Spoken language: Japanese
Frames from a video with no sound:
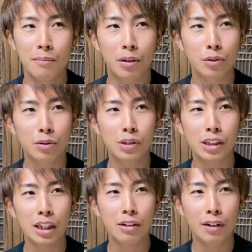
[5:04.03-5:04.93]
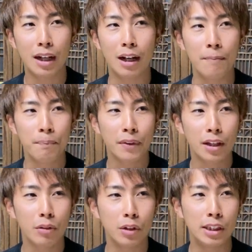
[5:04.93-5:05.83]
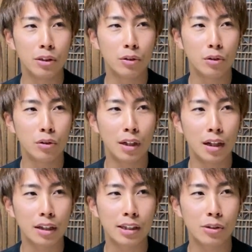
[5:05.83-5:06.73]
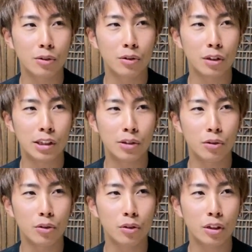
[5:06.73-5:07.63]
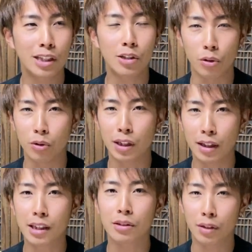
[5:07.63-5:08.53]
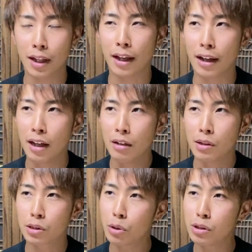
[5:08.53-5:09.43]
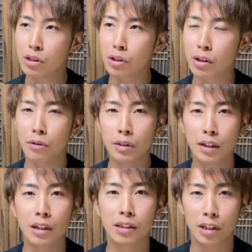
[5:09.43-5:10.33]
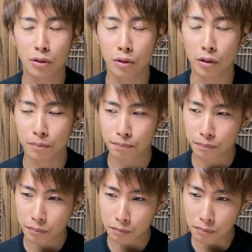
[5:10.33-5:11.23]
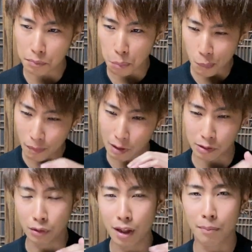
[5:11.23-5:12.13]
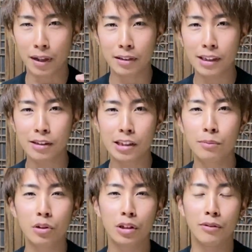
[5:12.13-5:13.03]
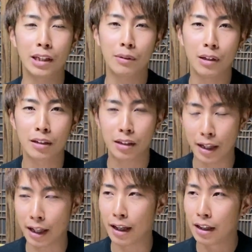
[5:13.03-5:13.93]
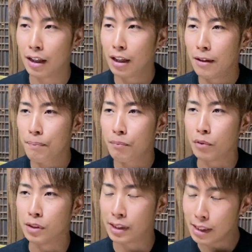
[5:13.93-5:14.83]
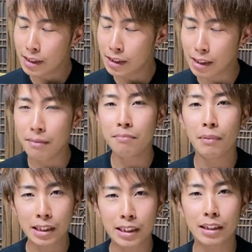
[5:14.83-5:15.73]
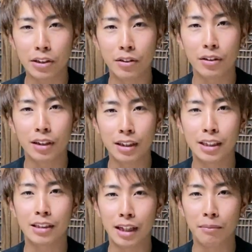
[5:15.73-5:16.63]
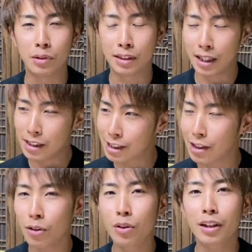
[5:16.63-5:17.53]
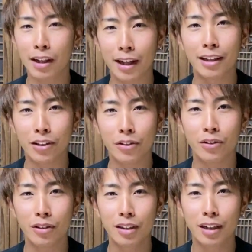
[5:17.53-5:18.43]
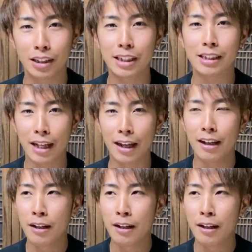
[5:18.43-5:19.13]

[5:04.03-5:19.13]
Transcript: あ、今年は結構異常な気象異常気象だったらしくて、まあ、ちょいちょい雪は降ってたんですけどそんな爆裂に積もるってわけでもなくてもう全然マシっていう感じですねもう全然 OK っていう感じですね